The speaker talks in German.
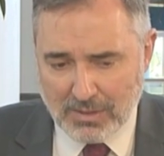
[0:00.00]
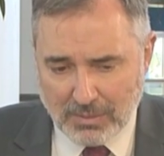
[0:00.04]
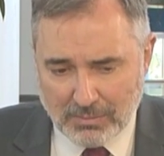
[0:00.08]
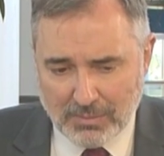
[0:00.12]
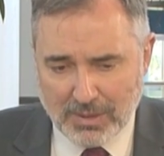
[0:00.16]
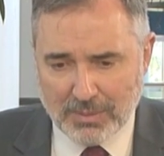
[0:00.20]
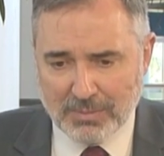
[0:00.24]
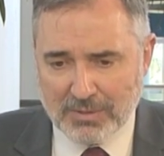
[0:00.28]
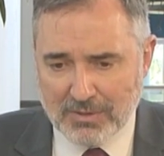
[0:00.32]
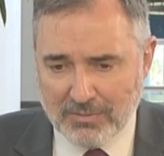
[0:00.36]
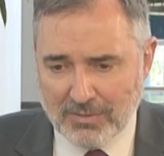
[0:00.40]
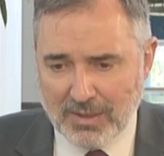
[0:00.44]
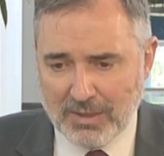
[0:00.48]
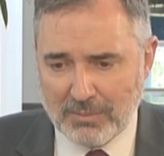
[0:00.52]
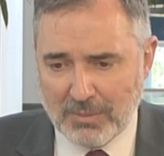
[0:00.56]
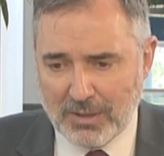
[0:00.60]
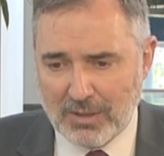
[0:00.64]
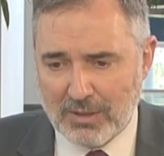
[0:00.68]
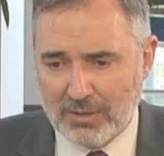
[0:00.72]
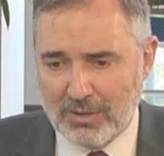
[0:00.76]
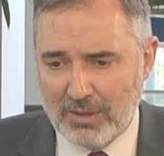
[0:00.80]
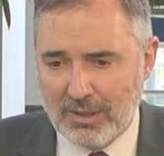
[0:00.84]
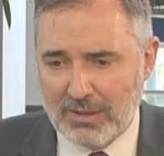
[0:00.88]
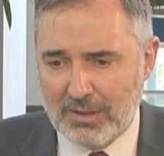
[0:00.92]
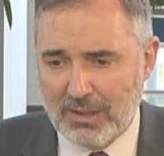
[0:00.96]
Am liebsten wären wir
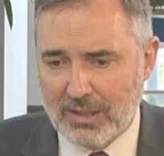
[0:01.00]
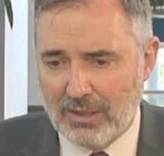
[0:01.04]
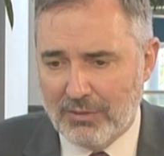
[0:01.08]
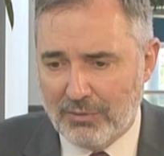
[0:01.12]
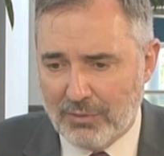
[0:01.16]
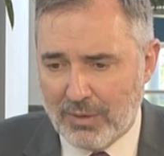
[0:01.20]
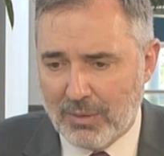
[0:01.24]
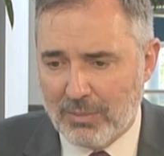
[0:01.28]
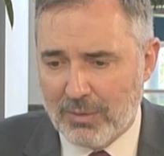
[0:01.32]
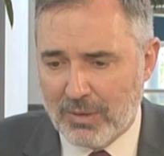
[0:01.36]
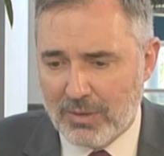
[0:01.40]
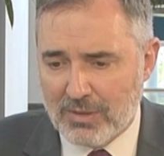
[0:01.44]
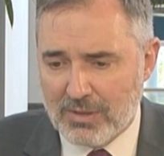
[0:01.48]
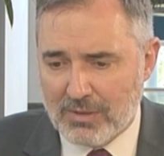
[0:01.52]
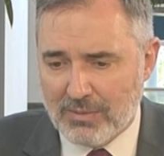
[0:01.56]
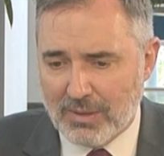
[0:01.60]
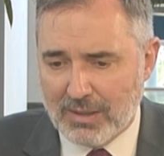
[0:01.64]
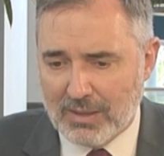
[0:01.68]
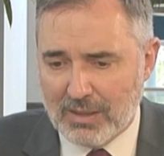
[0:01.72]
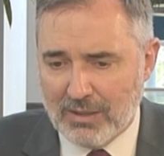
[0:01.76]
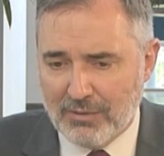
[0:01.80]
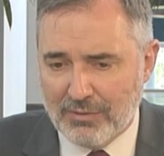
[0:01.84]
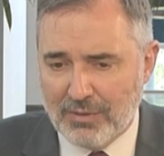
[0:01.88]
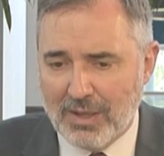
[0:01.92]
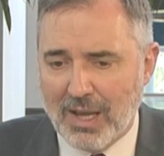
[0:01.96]
natürlich die
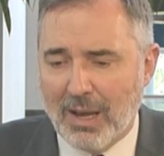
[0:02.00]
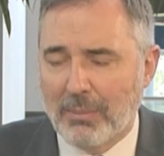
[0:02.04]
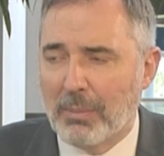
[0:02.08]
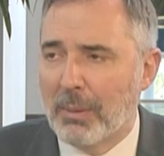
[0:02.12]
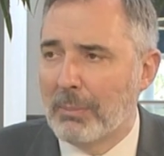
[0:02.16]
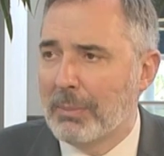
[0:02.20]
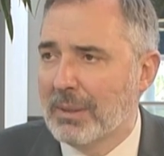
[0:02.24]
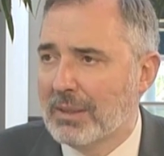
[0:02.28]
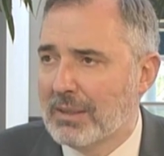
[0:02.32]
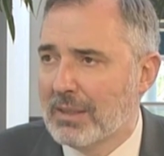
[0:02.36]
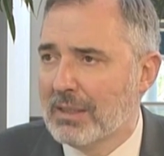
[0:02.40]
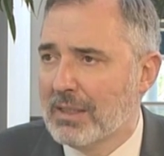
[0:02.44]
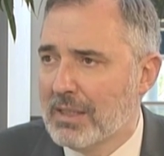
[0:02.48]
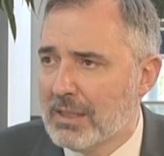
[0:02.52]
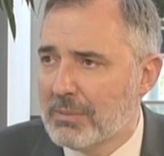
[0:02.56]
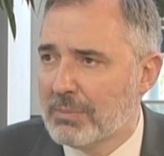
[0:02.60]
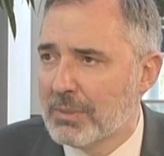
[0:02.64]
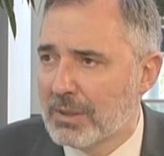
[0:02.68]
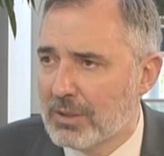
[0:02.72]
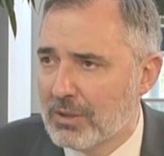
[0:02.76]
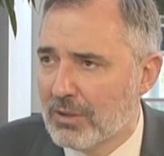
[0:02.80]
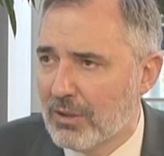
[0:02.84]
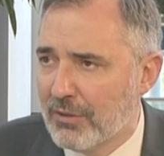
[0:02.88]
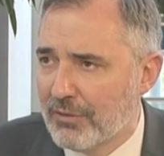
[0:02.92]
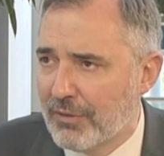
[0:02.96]
Reformkonservativen, aber bitte nicht mehr
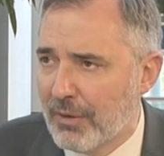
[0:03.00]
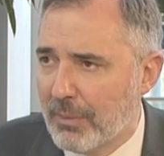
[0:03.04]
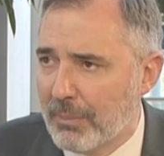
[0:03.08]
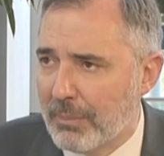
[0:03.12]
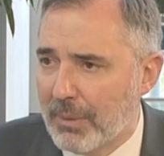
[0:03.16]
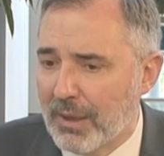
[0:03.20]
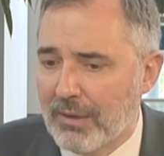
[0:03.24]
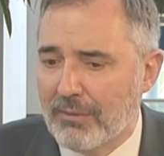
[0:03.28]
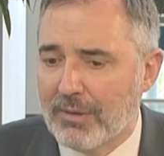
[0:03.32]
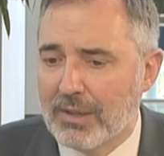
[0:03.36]
die ÖVP,